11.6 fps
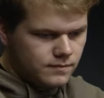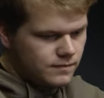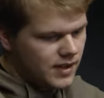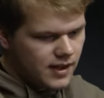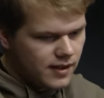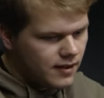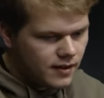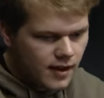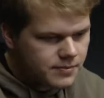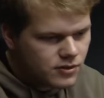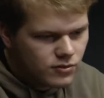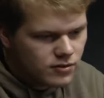Nee,
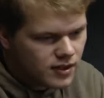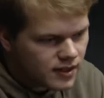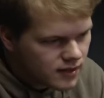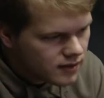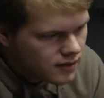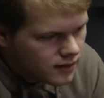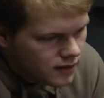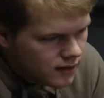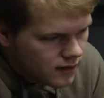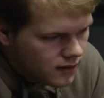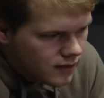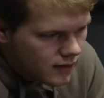absolut nicht.
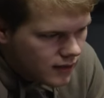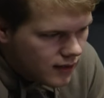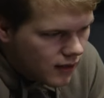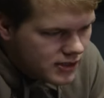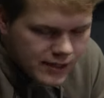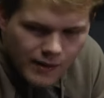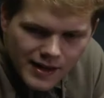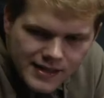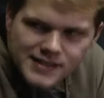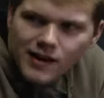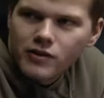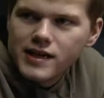Außerdem hatte ich es ja auch